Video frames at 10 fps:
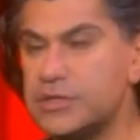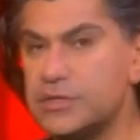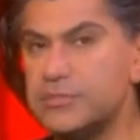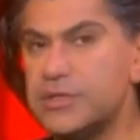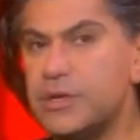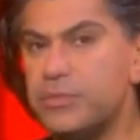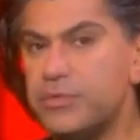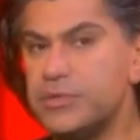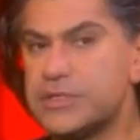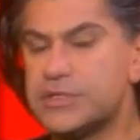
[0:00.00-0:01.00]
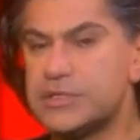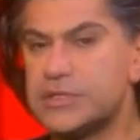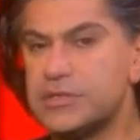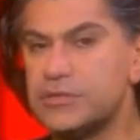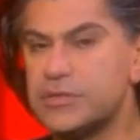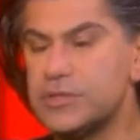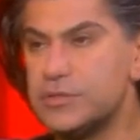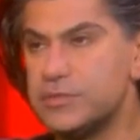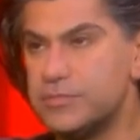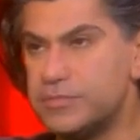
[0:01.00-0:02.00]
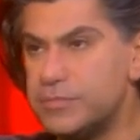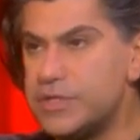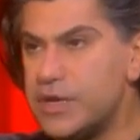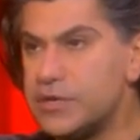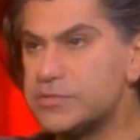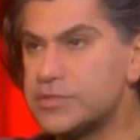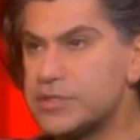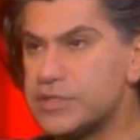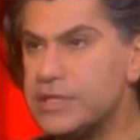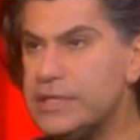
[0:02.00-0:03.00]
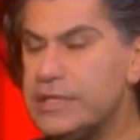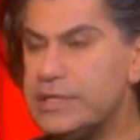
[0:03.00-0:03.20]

это мегаполисы, которые меняются